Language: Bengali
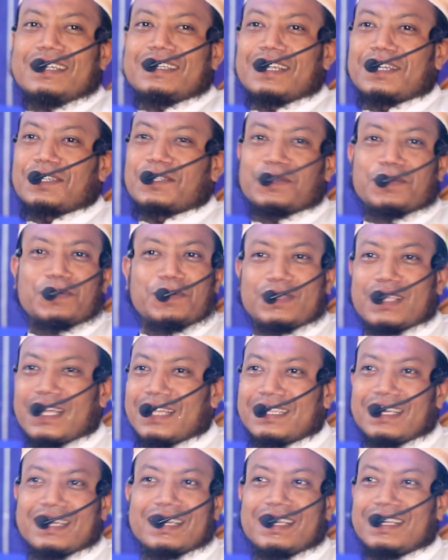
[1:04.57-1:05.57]
এটা শুধু
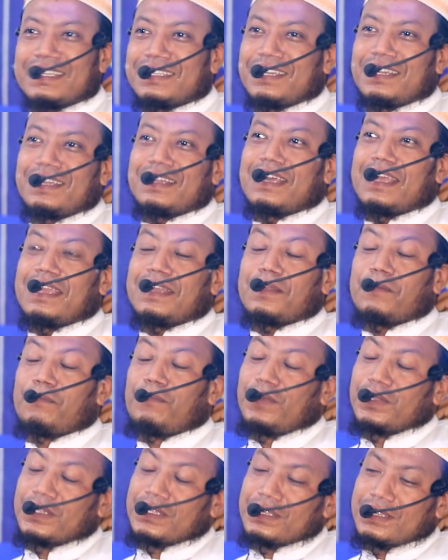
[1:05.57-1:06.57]
তাদের ক্ষেত্রে না এটা
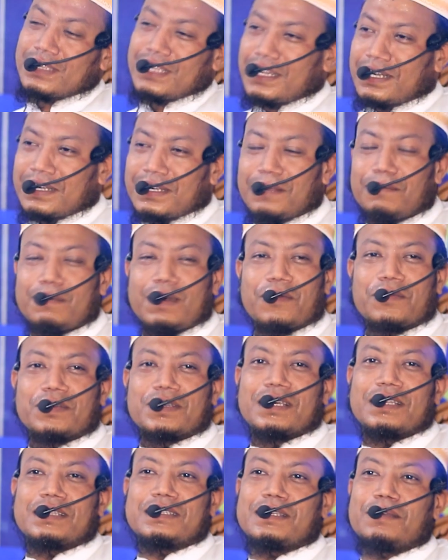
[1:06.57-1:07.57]
প্রত্যেকটি
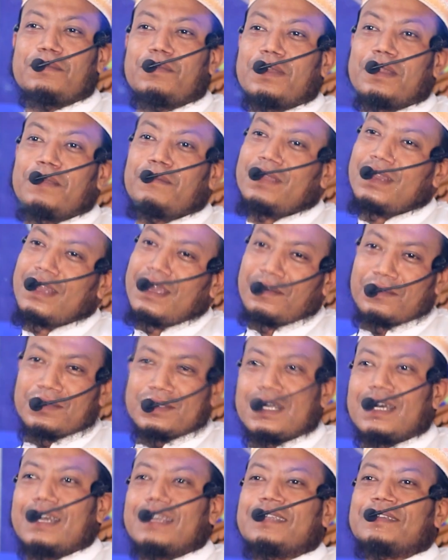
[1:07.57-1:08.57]
মানুষের জীবনে মিলানো
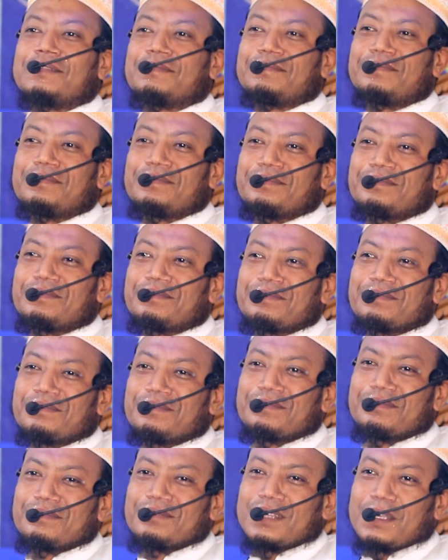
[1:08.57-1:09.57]
যায়
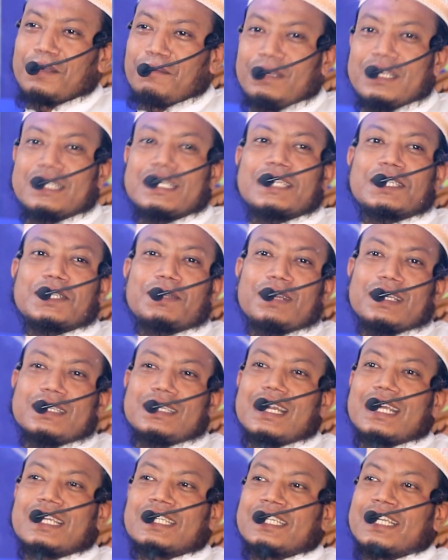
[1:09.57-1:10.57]
বিশেষ করে
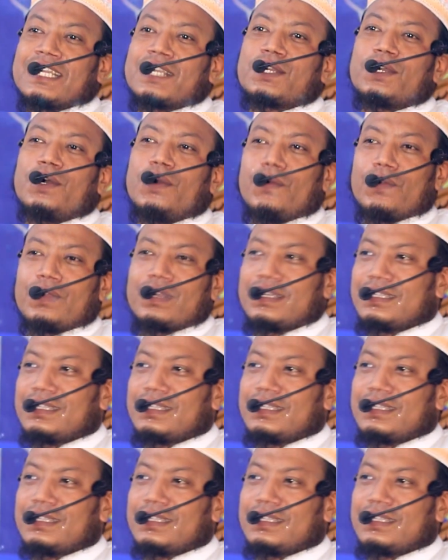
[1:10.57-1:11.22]
যারা শিক্ষক